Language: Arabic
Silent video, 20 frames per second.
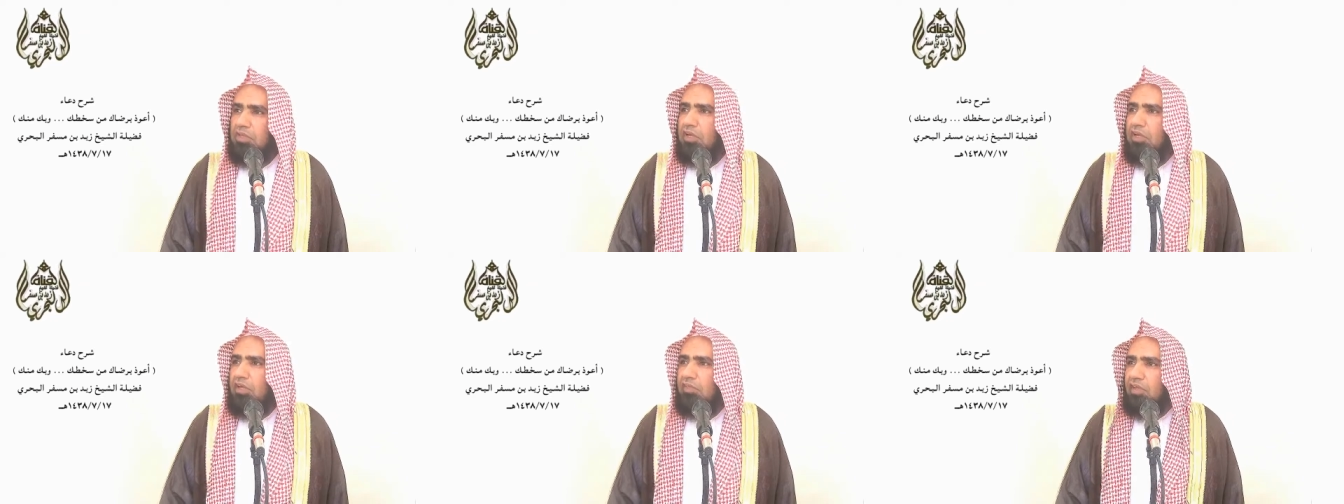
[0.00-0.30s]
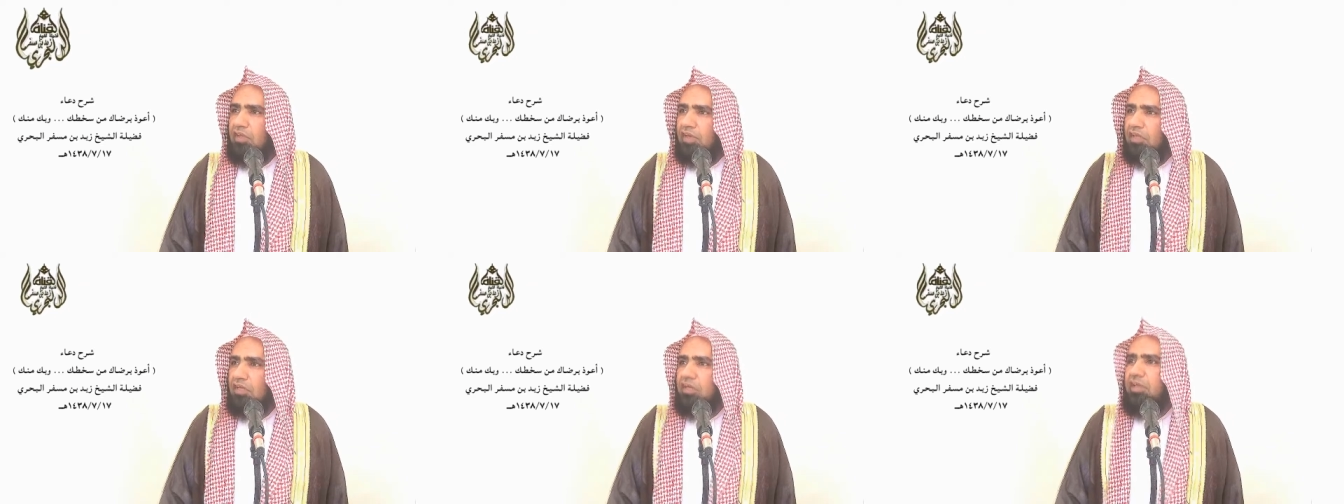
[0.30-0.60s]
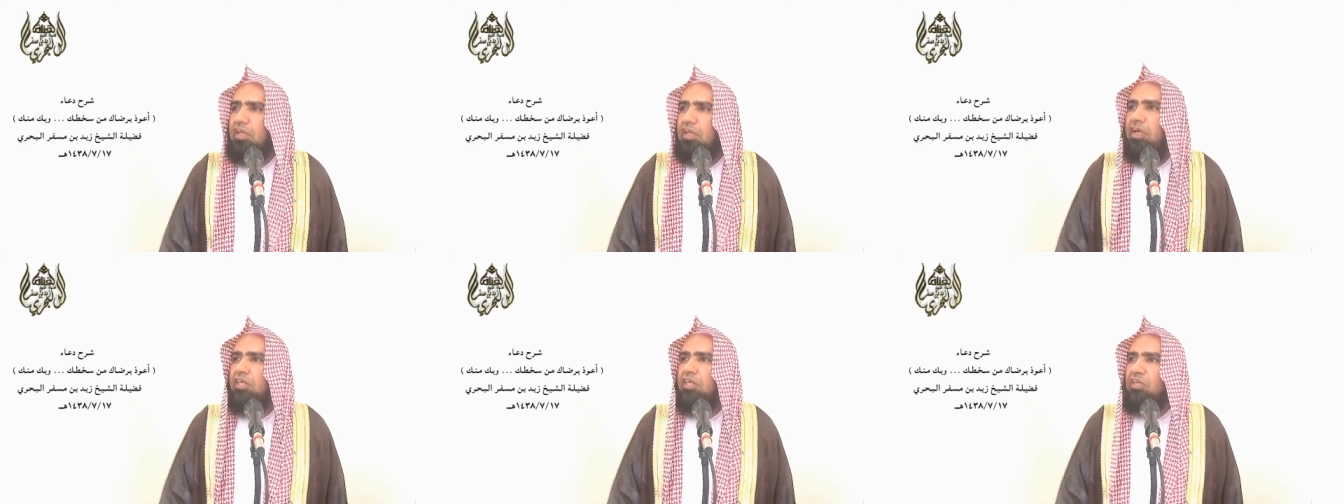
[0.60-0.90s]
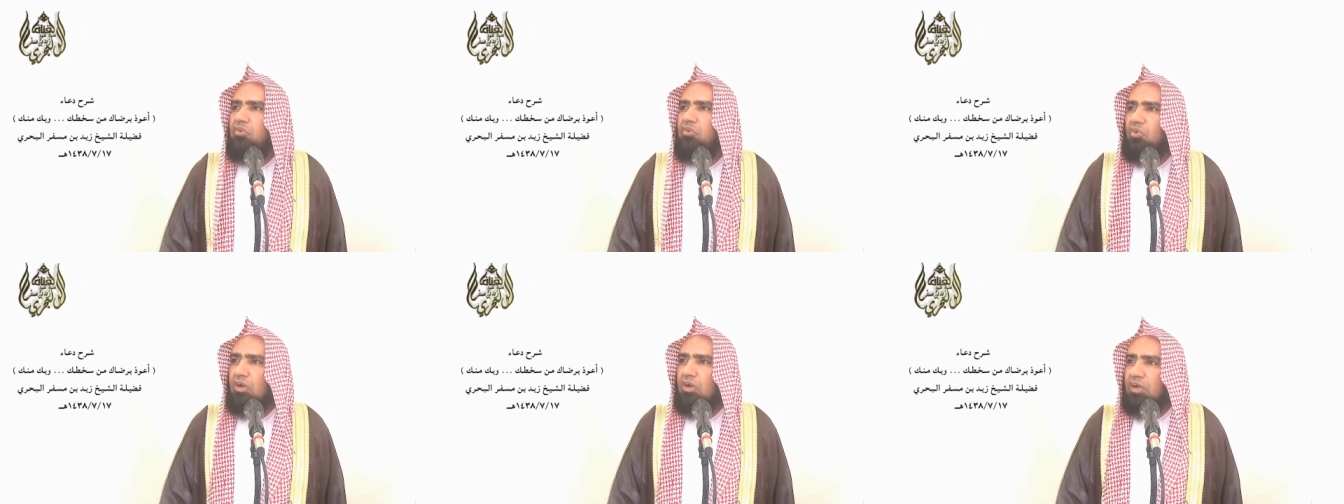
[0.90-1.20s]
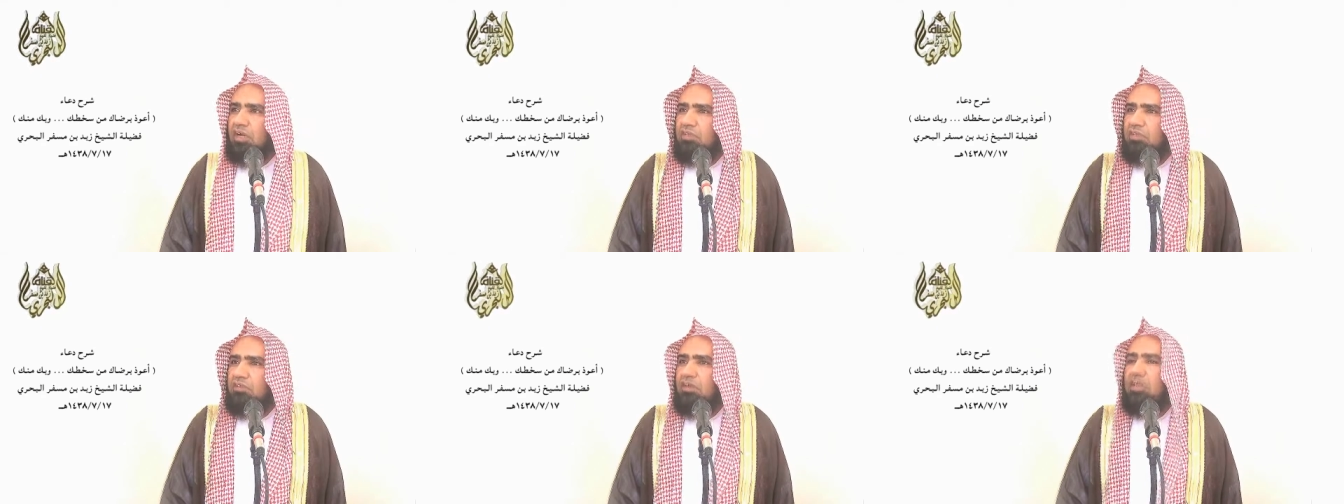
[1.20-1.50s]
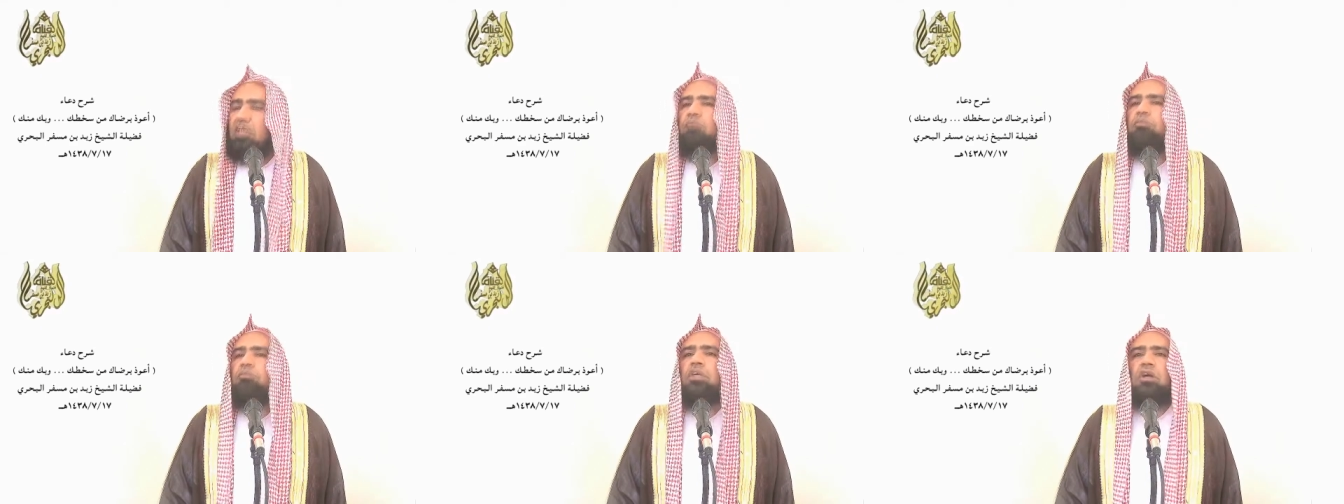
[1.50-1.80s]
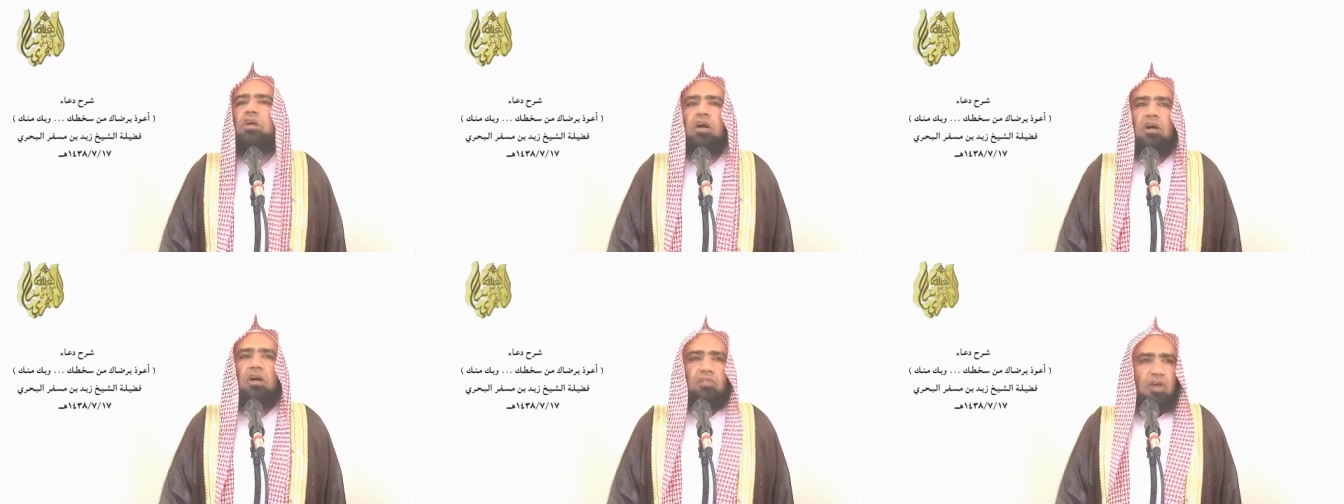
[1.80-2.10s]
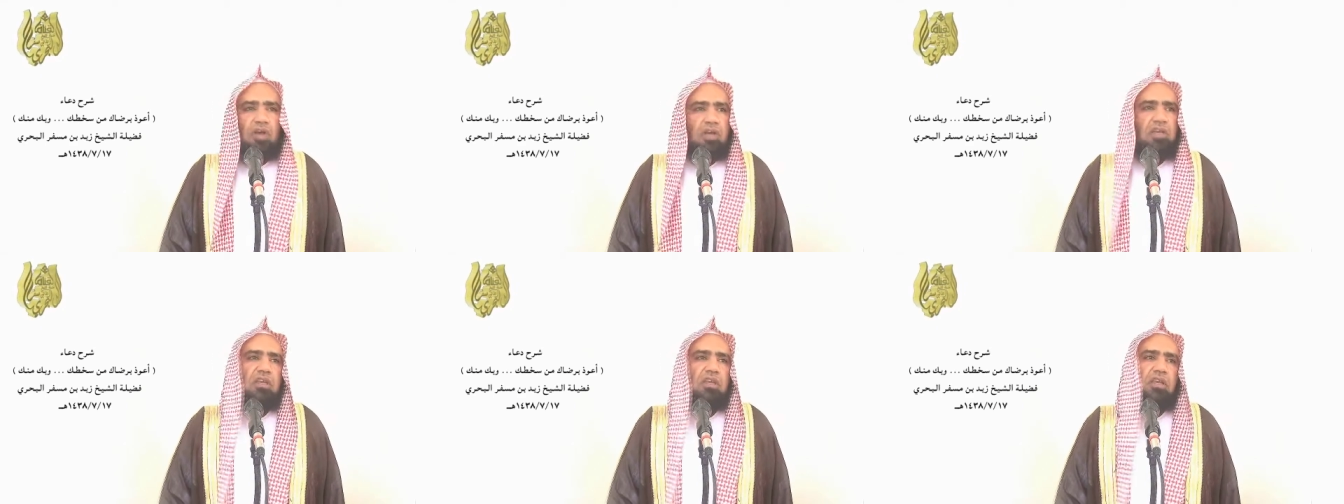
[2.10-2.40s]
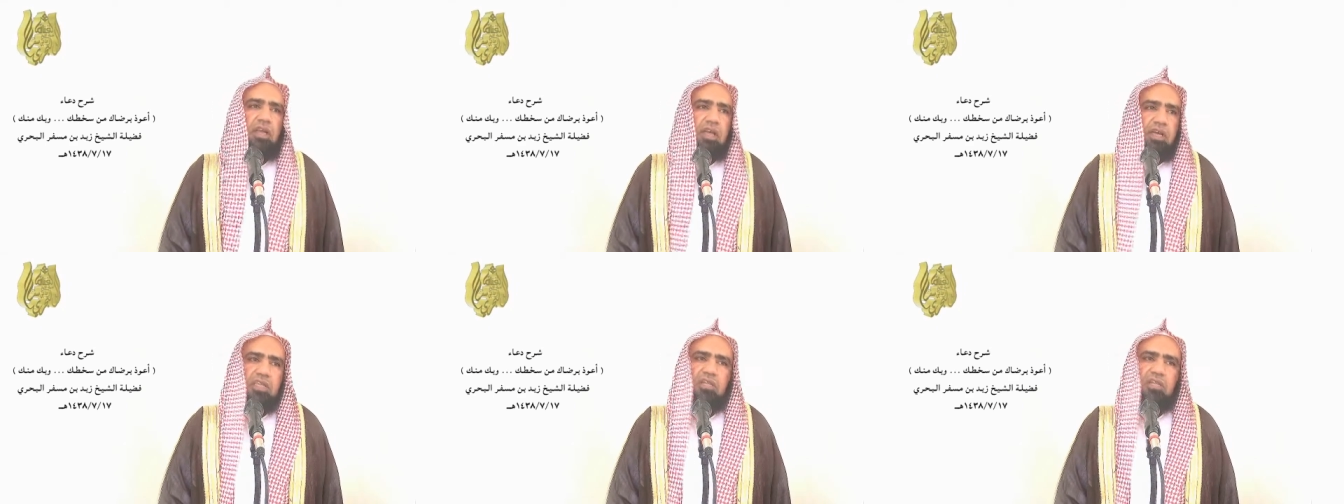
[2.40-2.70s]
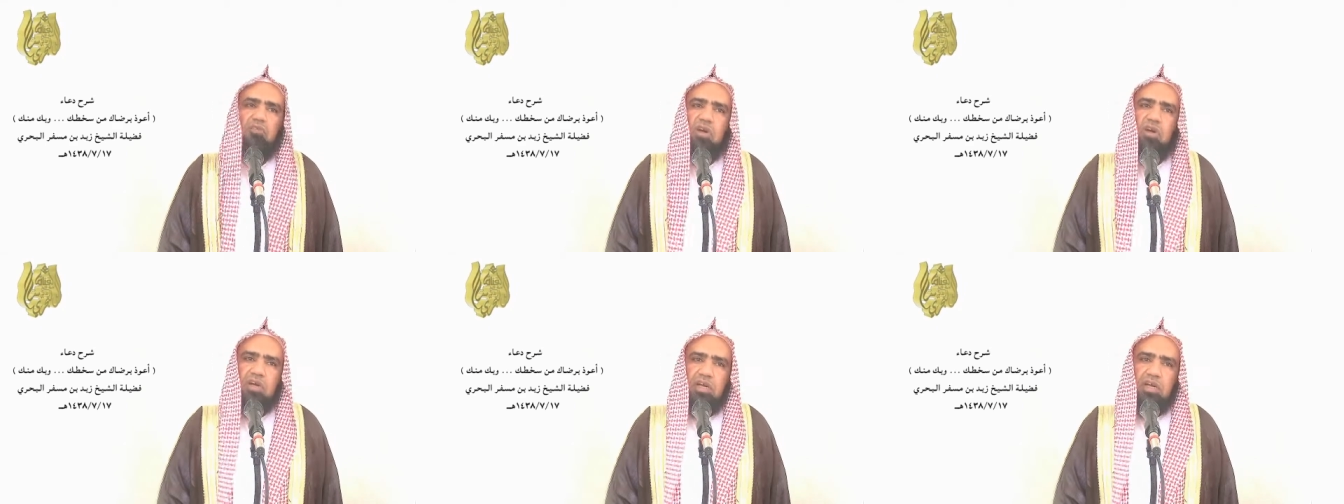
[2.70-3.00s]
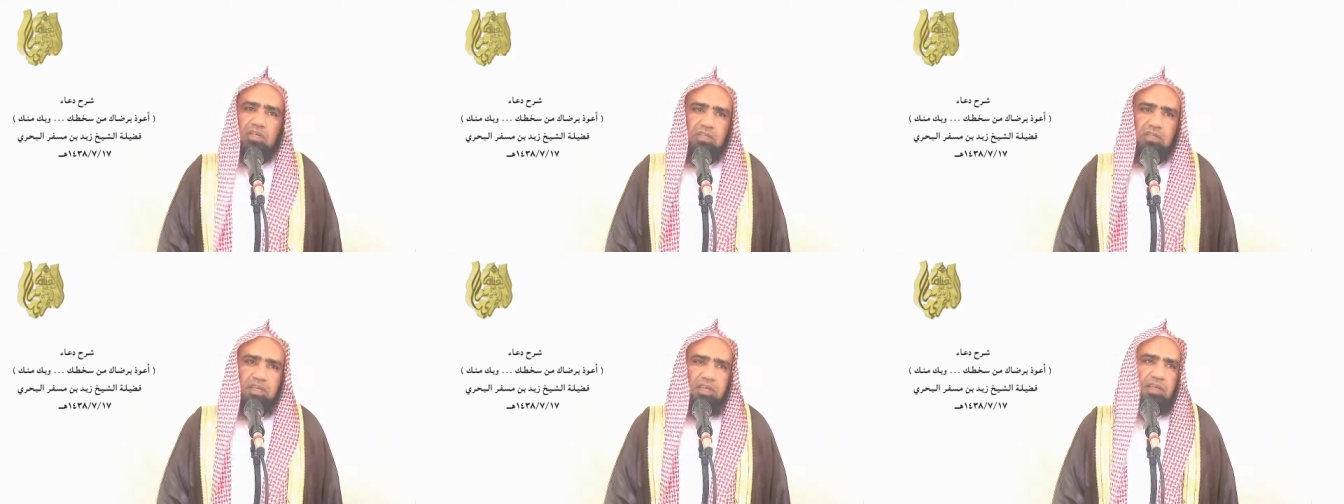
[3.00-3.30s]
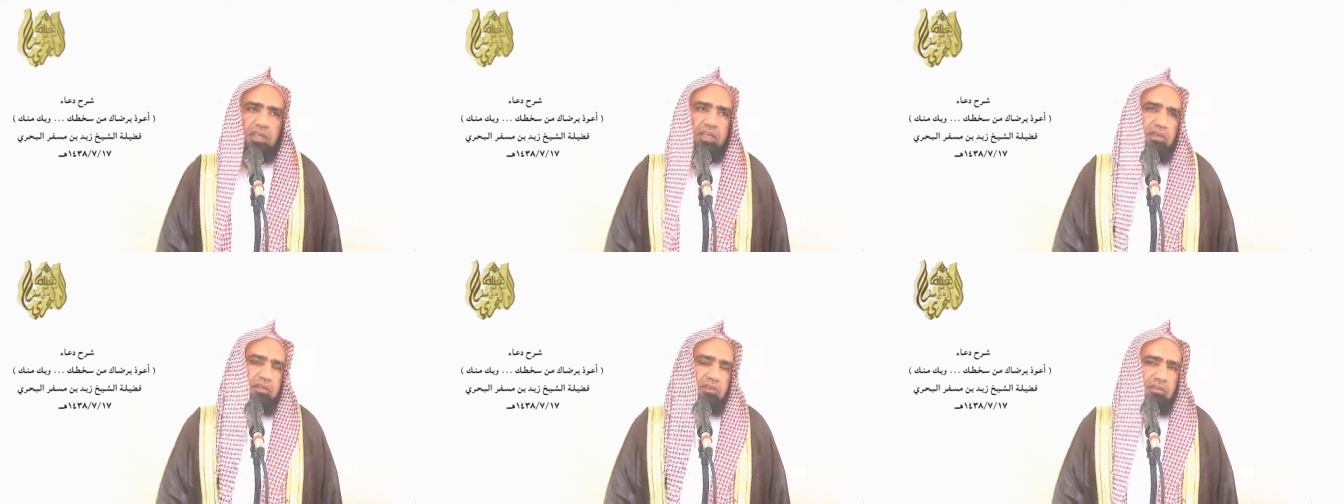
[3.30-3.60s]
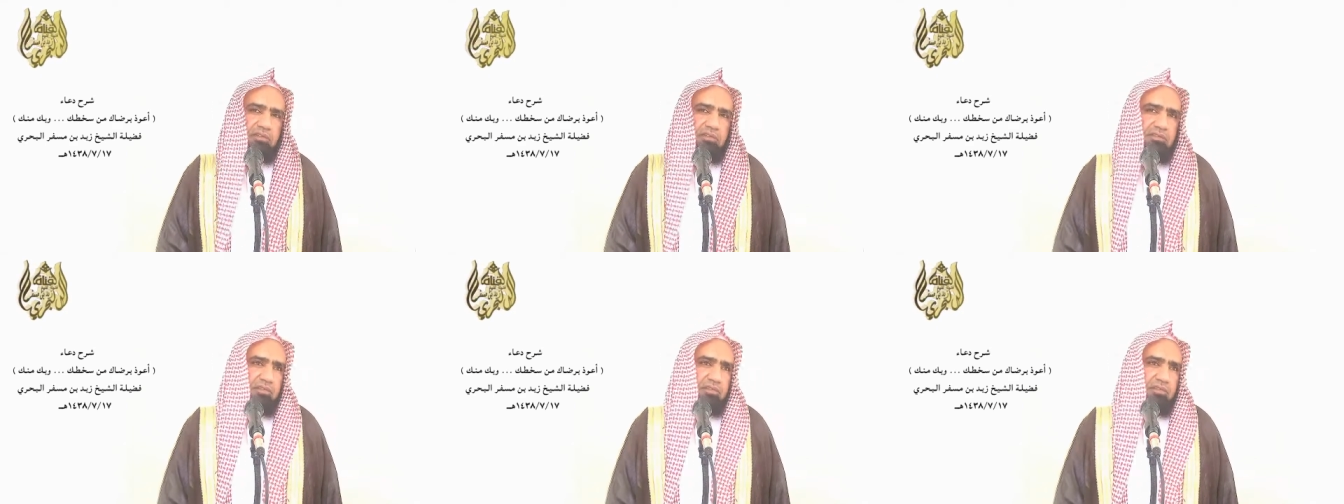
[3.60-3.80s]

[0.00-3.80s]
من قضاء الله وقدره بقضاء الله وقدره